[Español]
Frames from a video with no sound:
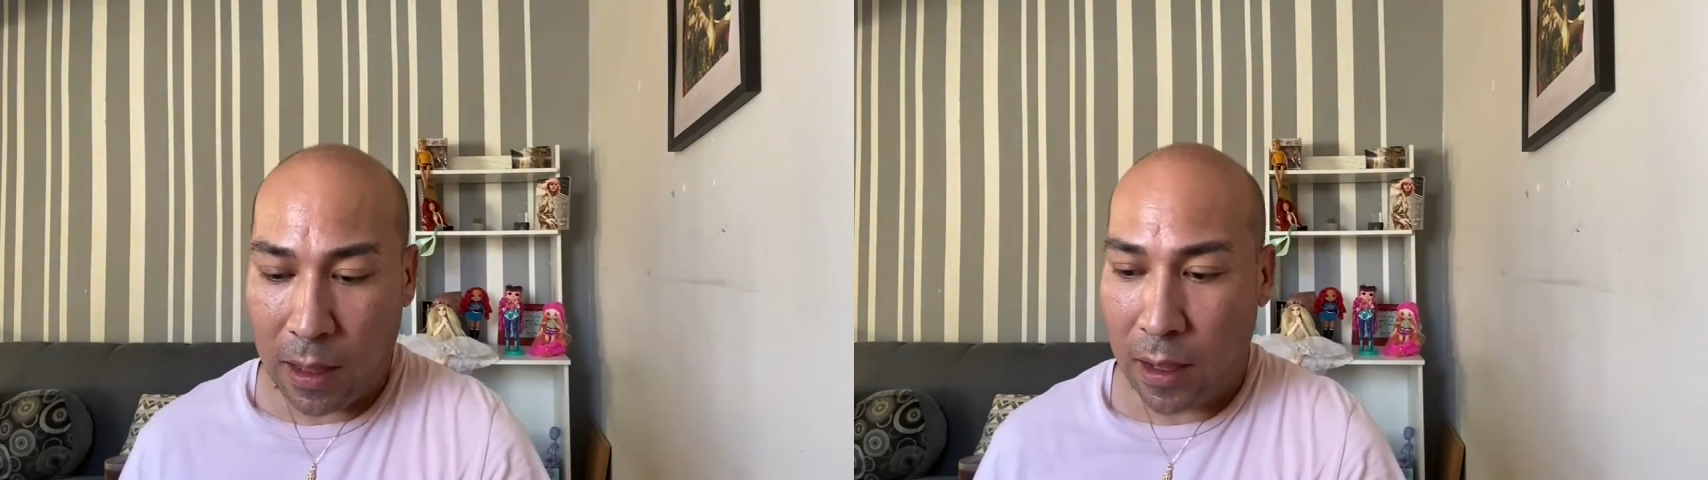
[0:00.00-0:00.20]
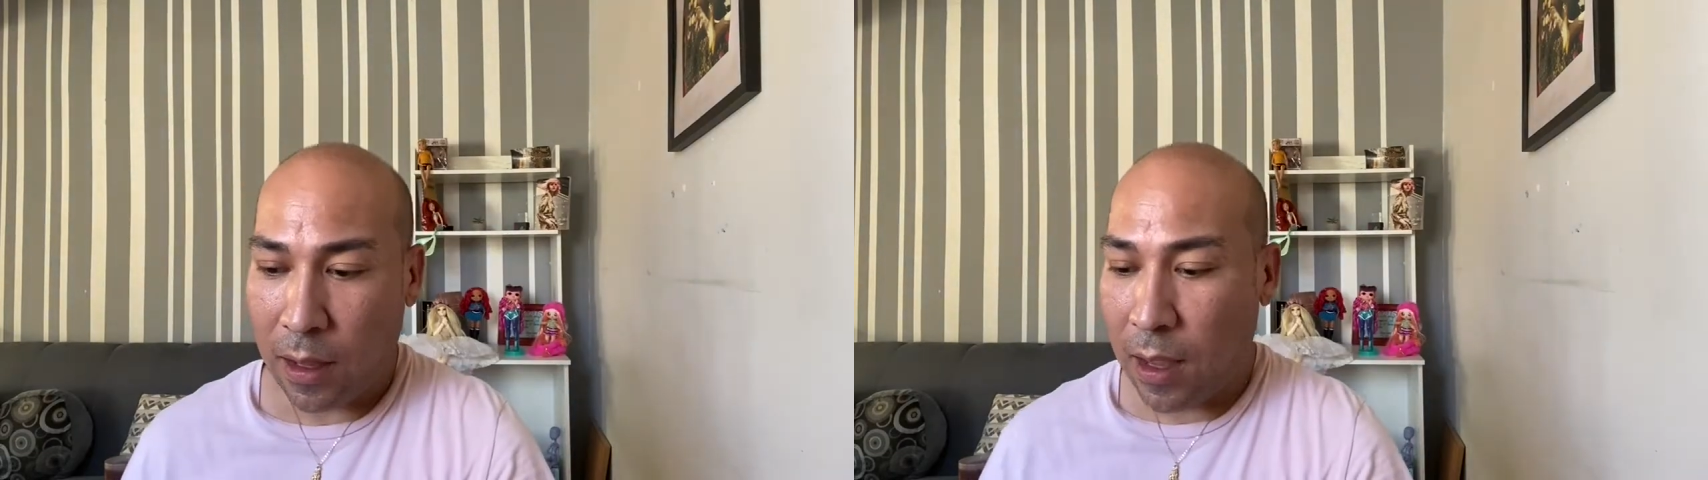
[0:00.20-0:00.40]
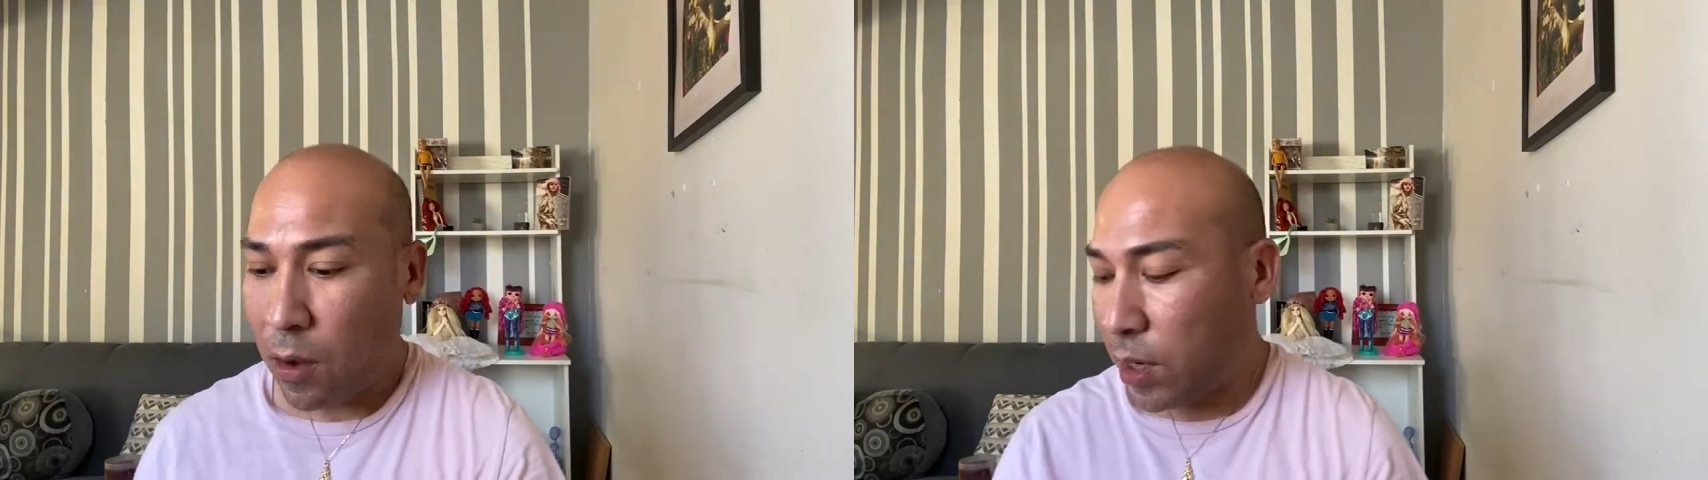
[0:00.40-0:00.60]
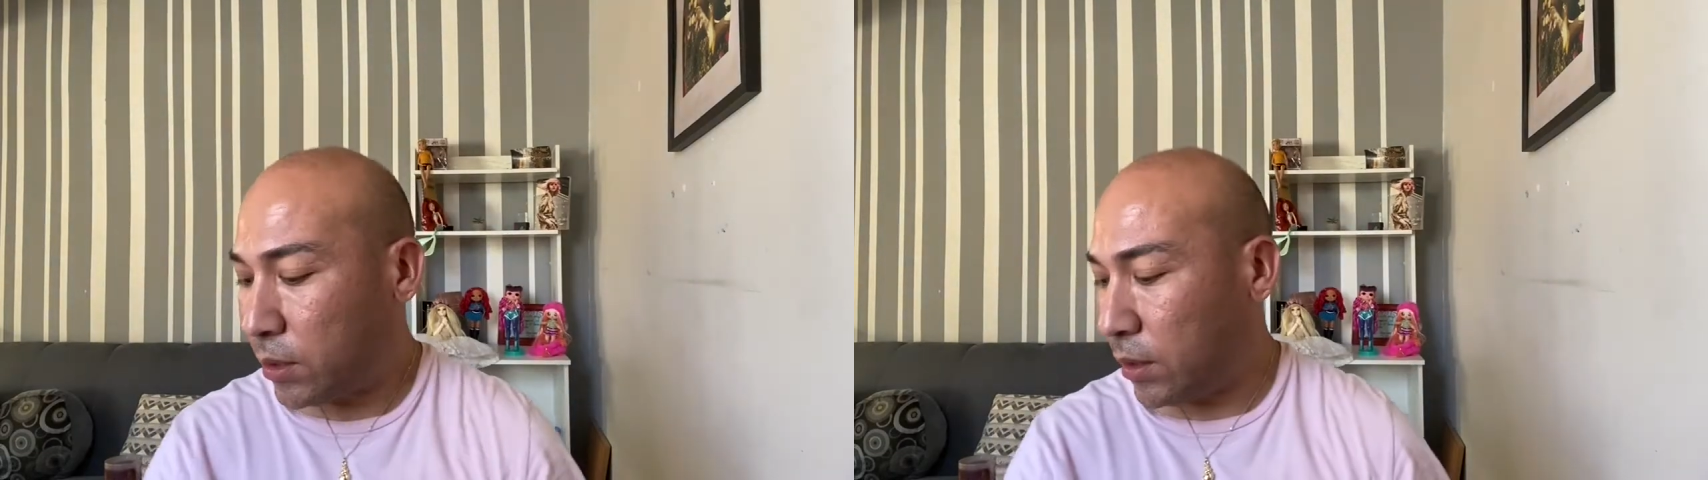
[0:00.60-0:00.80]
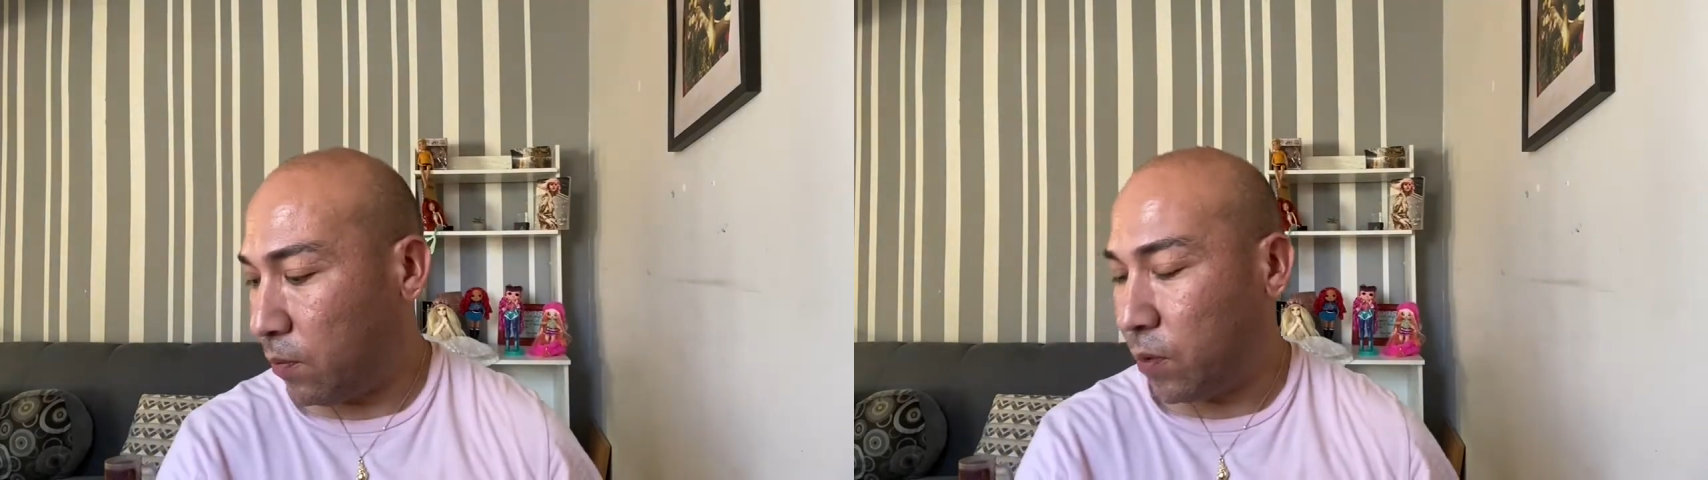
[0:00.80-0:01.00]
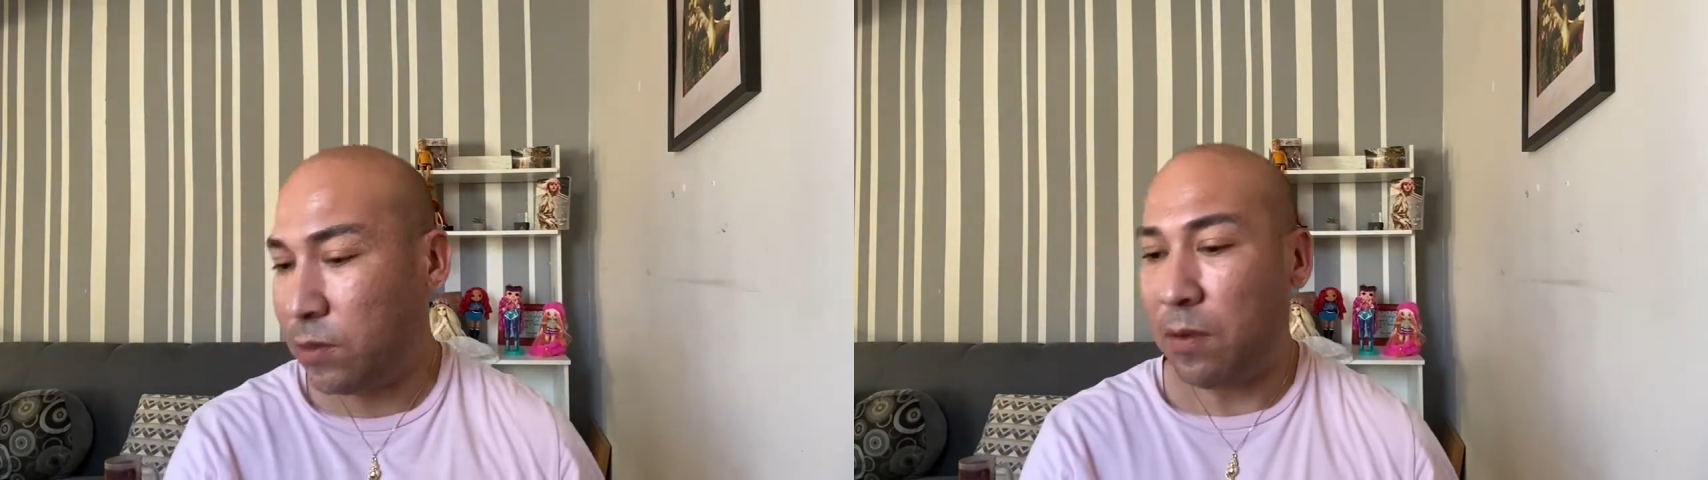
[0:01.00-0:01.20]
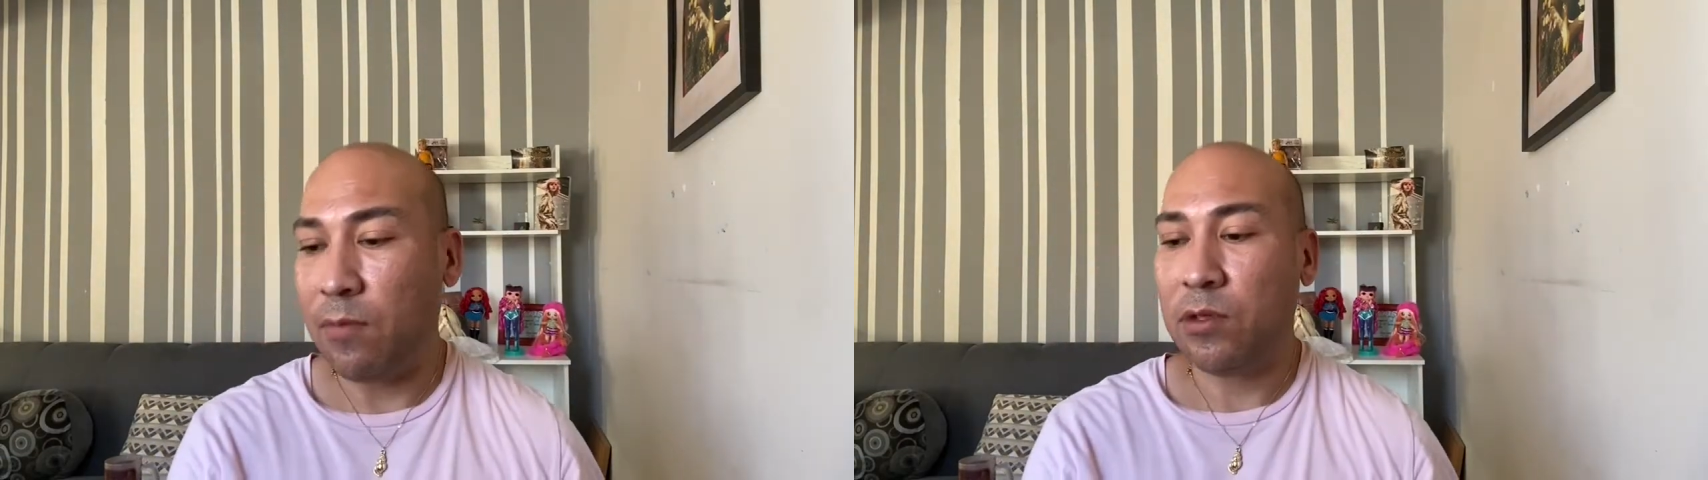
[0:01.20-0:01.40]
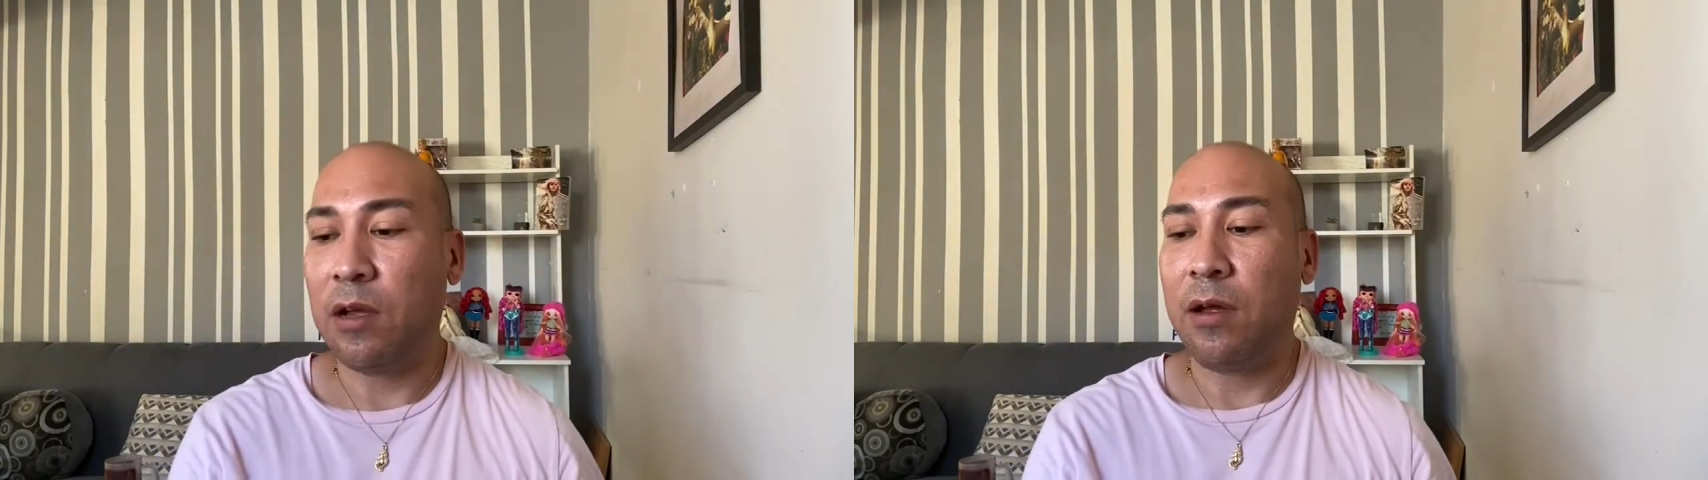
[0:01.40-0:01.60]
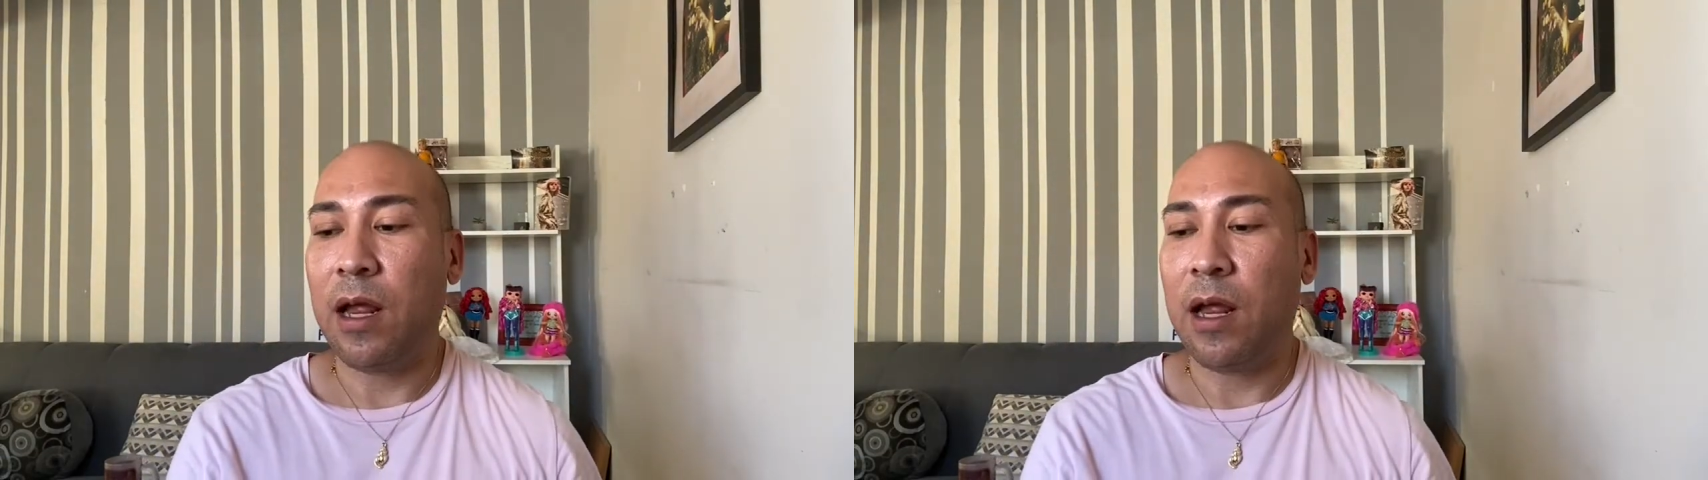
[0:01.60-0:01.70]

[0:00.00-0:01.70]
Y ahora sí, pues vamos a ver